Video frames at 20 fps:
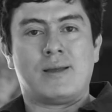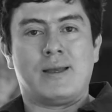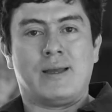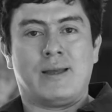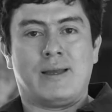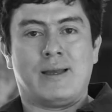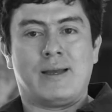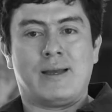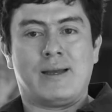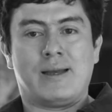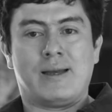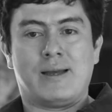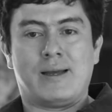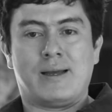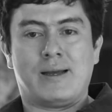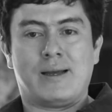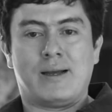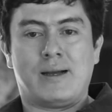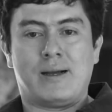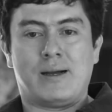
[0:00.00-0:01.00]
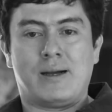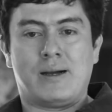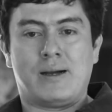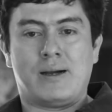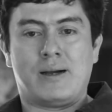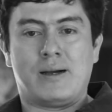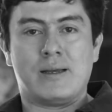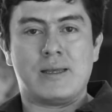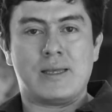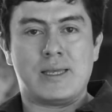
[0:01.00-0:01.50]

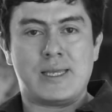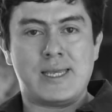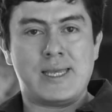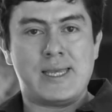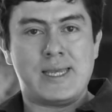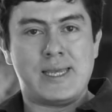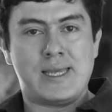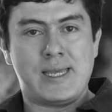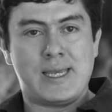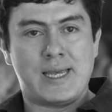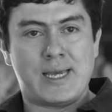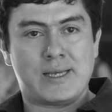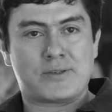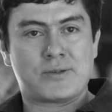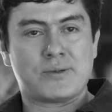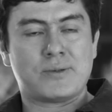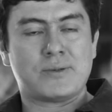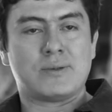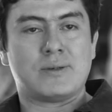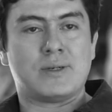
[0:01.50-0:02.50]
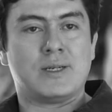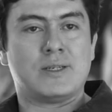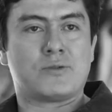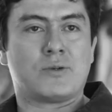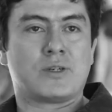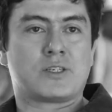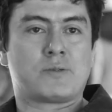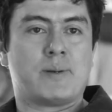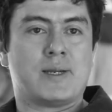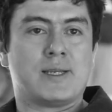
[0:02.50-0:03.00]
Eh, y eso es
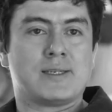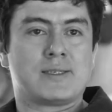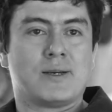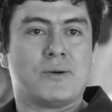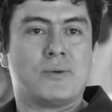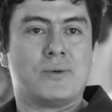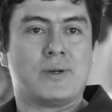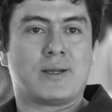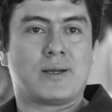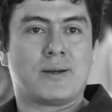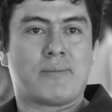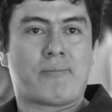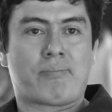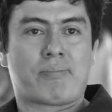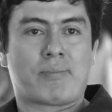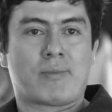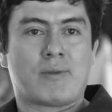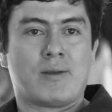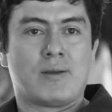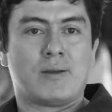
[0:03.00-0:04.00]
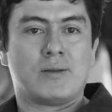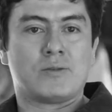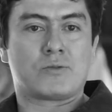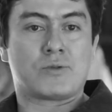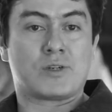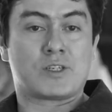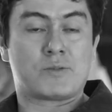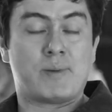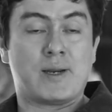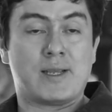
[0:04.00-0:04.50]
una experiencia única, es
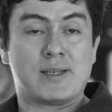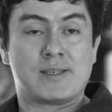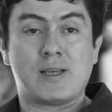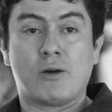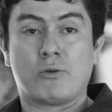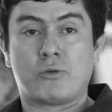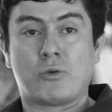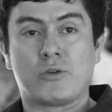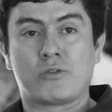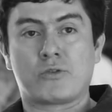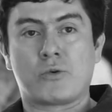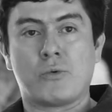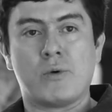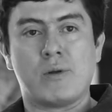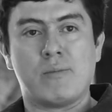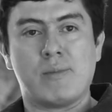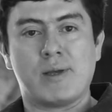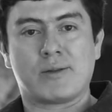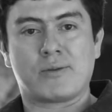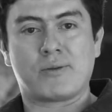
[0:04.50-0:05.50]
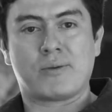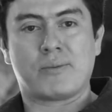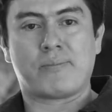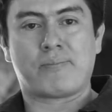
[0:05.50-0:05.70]
una experiencia de autodescubrimiento.